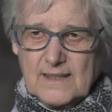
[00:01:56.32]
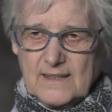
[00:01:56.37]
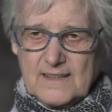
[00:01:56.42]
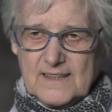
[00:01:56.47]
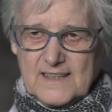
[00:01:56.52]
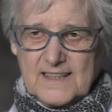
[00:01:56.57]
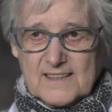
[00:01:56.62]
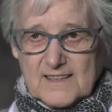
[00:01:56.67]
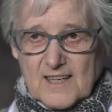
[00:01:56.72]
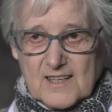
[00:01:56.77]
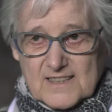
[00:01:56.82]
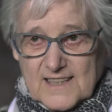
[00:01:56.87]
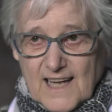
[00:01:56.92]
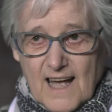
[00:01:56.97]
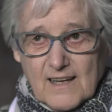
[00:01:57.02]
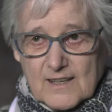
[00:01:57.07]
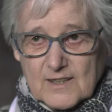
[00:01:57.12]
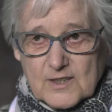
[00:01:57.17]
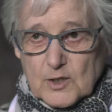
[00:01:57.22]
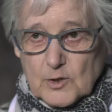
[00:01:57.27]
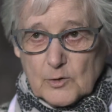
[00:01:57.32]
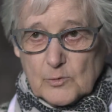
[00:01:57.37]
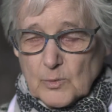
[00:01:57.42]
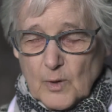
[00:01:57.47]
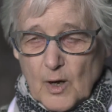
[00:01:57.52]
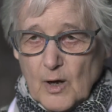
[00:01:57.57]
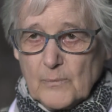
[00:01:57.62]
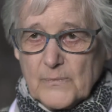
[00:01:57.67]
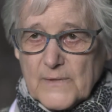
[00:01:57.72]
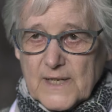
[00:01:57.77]
Dieser Sache, die ich
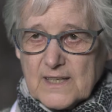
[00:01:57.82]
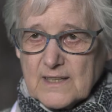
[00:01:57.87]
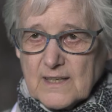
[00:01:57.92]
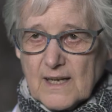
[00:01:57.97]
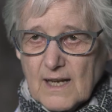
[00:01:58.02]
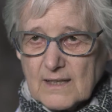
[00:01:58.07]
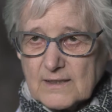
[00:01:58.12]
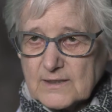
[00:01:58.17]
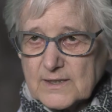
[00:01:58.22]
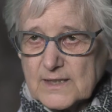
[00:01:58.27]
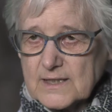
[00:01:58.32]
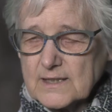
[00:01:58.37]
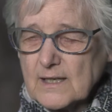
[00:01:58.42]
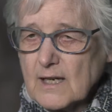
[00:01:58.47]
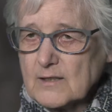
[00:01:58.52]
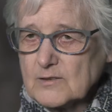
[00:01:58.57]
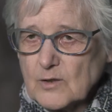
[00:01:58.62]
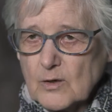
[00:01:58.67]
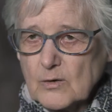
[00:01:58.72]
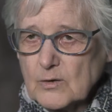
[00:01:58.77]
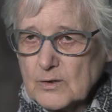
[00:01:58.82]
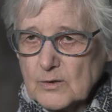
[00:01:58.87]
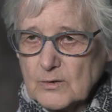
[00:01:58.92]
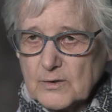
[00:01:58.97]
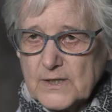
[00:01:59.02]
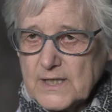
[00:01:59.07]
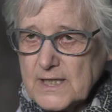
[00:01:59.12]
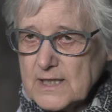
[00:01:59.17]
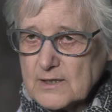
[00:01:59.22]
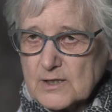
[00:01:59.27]
überhaupt nicht kannte, ich hatte auch noch
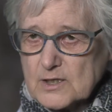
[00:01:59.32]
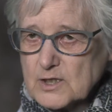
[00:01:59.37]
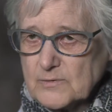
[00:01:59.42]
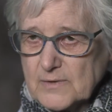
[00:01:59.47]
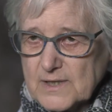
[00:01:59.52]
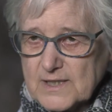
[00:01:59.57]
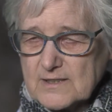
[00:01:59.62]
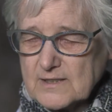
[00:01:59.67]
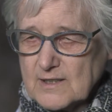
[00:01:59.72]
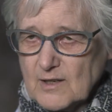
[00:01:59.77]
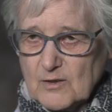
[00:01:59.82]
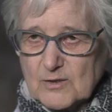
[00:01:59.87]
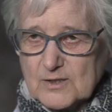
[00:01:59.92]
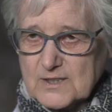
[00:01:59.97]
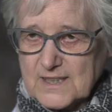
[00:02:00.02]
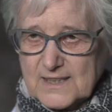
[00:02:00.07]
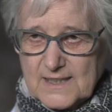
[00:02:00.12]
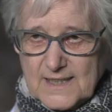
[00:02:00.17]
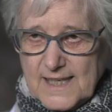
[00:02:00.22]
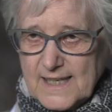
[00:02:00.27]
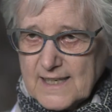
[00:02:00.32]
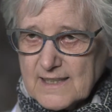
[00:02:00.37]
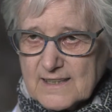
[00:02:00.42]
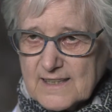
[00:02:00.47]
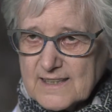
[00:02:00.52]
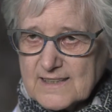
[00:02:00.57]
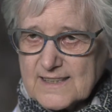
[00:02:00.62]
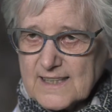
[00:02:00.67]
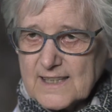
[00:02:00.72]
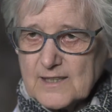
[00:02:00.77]
nie eine Schwester aus der Nähe
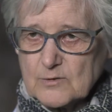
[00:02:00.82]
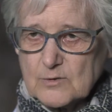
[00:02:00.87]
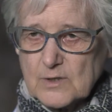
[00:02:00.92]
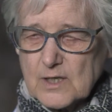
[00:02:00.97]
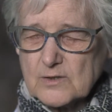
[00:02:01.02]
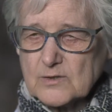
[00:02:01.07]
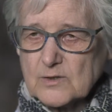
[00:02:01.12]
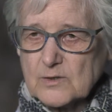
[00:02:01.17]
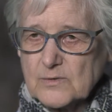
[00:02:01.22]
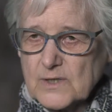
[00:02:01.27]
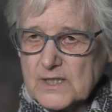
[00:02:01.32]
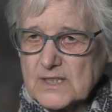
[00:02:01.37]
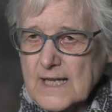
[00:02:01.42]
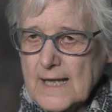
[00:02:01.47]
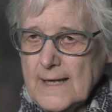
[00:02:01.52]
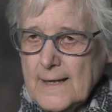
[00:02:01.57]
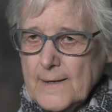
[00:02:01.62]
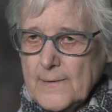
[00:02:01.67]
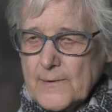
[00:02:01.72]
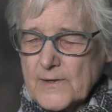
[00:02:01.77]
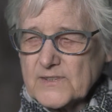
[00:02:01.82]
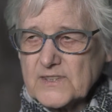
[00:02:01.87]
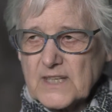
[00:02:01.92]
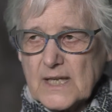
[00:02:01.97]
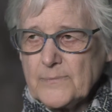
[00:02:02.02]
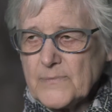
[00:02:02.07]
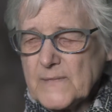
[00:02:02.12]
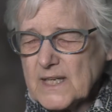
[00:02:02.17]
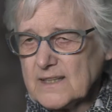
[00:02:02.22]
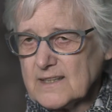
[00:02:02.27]
gesehen oder sowas. Es
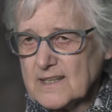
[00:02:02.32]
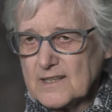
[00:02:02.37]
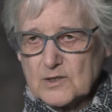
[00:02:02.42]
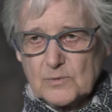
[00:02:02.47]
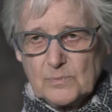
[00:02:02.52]
gibt in der